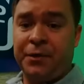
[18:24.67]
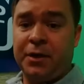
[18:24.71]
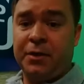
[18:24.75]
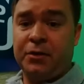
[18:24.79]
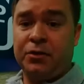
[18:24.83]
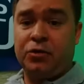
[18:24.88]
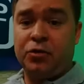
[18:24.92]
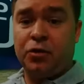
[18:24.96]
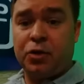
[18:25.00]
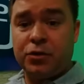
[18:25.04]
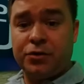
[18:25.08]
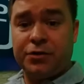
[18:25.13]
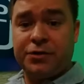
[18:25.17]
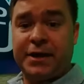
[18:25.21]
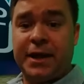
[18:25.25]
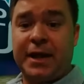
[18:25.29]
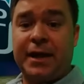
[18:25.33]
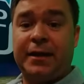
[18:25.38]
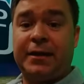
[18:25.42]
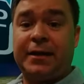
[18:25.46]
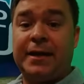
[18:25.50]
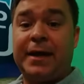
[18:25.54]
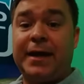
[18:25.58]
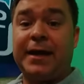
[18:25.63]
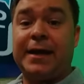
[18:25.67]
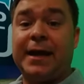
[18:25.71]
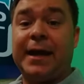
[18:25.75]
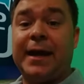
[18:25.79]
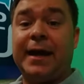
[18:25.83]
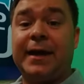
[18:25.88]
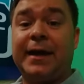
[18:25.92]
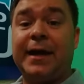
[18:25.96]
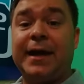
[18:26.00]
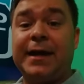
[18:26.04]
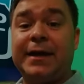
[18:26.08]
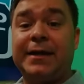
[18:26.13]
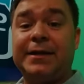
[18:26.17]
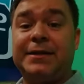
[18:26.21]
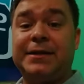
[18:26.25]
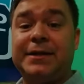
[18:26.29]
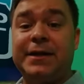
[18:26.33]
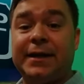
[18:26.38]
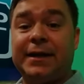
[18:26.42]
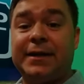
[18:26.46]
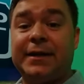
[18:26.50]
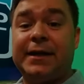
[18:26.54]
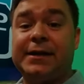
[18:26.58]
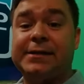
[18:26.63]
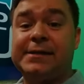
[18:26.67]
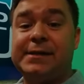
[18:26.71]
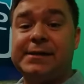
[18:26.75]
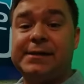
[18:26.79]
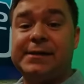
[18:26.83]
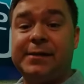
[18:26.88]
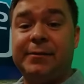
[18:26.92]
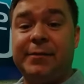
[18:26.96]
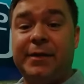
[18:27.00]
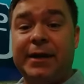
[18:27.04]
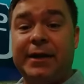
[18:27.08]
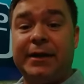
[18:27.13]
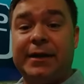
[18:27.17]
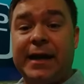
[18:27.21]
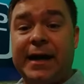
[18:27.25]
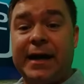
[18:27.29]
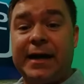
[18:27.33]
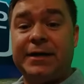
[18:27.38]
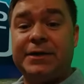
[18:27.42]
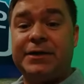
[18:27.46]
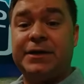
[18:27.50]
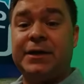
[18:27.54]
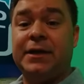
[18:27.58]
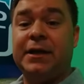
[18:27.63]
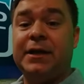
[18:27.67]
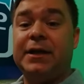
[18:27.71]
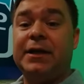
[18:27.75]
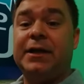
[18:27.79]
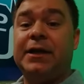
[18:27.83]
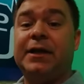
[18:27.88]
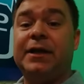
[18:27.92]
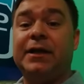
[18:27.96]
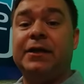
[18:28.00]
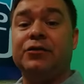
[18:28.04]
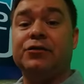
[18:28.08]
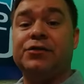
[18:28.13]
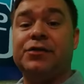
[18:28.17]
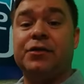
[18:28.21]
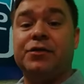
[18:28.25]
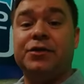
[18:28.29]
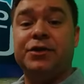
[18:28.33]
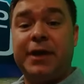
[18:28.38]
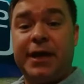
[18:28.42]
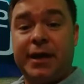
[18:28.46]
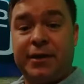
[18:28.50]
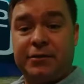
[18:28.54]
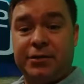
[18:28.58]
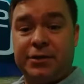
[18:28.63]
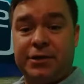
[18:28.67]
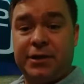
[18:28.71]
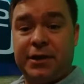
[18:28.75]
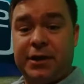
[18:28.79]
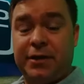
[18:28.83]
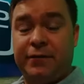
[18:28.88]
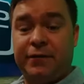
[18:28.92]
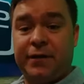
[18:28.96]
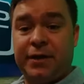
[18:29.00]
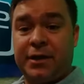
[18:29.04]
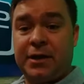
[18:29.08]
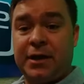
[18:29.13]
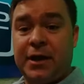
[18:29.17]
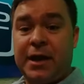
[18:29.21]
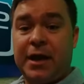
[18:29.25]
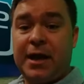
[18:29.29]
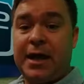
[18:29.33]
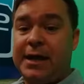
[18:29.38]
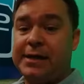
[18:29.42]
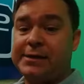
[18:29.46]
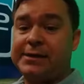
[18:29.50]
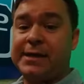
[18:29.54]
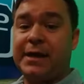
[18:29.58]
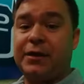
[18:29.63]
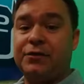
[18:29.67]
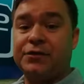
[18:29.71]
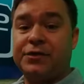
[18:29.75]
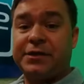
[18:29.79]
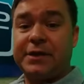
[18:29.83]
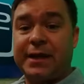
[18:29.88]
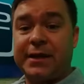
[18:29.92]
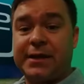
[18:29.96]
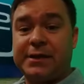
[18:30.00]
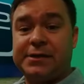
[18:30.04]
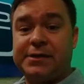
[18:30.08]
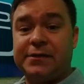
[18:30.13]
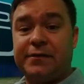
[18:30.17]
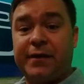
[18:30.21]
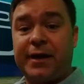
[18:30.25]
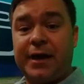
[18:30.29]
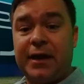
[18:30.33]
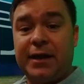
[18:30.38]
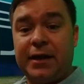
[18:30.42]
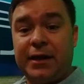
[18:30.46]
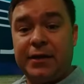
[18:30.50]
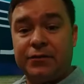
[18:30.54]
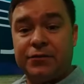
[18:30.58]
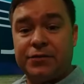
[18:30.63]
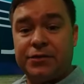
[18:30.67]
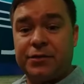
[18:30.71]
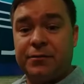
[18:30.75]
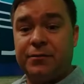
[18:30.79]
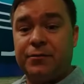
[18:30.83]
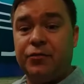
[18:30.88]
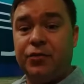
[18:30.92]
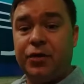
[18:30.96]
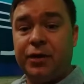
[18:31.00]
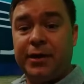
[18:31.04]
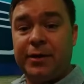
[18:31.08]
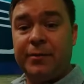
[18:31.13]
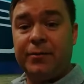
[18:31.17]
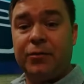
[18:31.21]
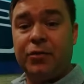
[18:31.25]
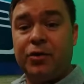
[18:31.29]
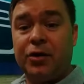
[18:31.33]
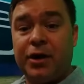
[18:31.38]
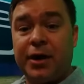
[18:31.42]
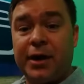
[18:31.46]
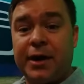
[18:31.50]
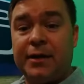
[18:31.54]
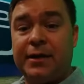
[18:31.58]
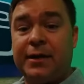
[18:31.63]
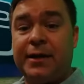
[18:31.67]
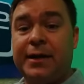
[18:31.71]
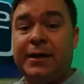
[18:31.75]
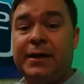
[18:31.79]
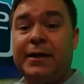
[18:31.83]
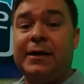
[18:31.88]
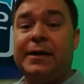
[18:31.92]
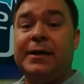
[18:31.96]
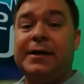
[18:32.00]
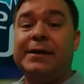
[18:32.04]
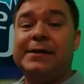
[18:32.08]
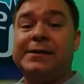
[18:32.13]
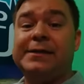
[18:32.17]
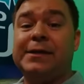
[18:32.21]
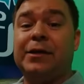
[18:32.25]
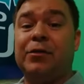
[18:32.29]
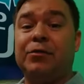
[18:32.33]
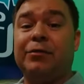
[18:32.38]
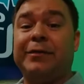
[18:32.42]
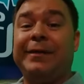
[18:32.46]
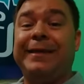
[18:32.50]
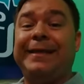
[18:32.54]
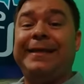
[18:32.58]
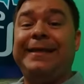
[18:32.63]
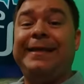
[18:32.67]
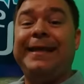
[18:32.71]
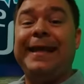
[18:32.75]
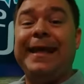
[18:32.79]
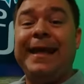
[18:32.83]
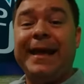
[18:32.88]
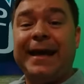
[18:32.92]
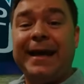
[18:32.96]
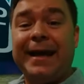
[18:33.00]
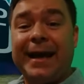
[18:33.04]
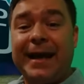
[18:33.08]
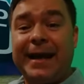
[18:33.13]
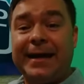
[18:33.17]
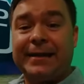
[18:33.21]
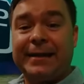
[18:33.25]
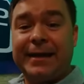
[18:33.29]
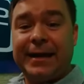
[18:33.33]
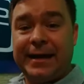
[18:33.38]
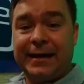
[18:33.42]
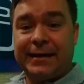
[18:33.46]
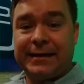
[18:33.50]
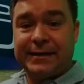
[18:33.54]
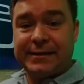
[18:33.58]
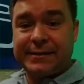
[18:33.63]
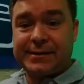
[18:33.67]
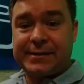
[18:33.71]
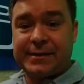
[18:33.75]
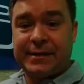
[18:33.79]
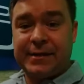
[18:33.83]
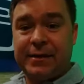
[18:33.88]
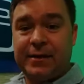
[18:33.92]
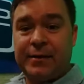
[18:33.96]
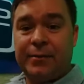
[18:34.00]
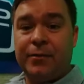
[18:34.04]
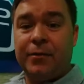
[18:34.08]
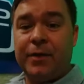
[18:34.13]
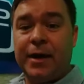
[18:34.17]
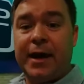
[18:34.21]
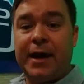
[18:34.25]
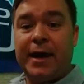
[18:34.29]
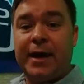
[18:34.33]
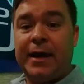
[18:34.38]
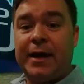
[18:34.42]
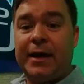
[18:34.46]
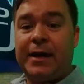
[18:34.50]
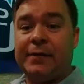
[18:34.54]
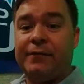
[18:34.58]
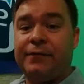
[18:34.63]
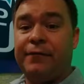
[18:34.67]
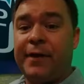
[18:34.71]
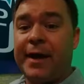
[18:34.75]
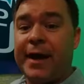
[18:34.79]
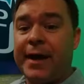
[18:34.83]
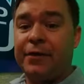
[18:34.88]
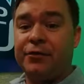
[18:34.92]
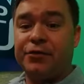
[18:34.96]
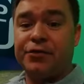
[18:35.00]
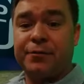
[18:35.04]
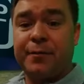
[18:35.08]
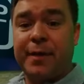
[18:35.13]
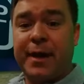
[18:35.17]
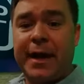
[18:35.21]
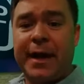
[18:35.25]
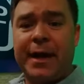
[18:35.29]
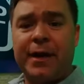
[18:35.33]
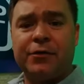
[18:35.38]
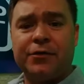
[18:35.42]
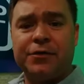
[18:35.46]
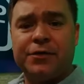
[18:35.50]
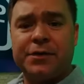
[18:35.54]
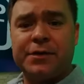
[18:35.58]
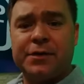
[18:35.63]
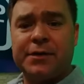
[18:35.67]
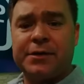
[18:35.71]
Todos têm que ter a, a garantia da acessibilidade e do seu direito de ir e vir. As calçadas de Valinhos, muito embora, né, estão estão degradadas. É, vários bairros